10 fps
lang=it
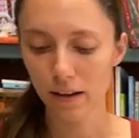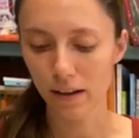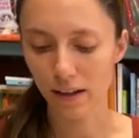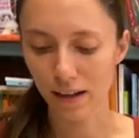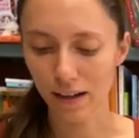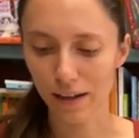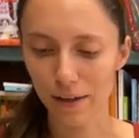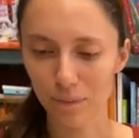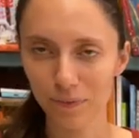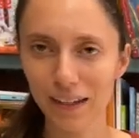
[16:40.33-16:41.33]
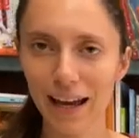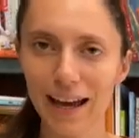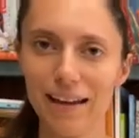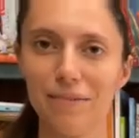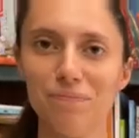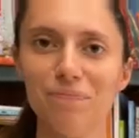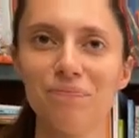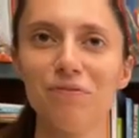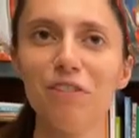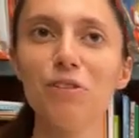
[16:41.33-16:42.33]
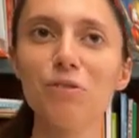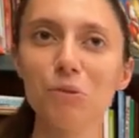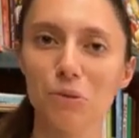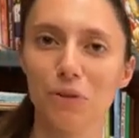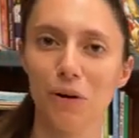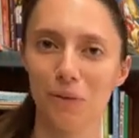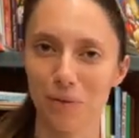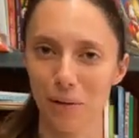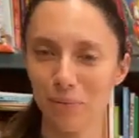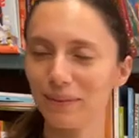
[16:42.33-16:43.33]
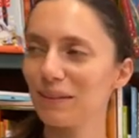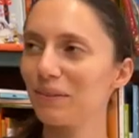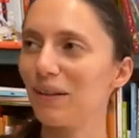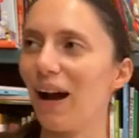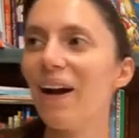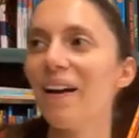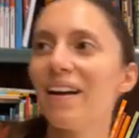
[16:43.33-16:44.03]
eh, che è mm, vissuto una persona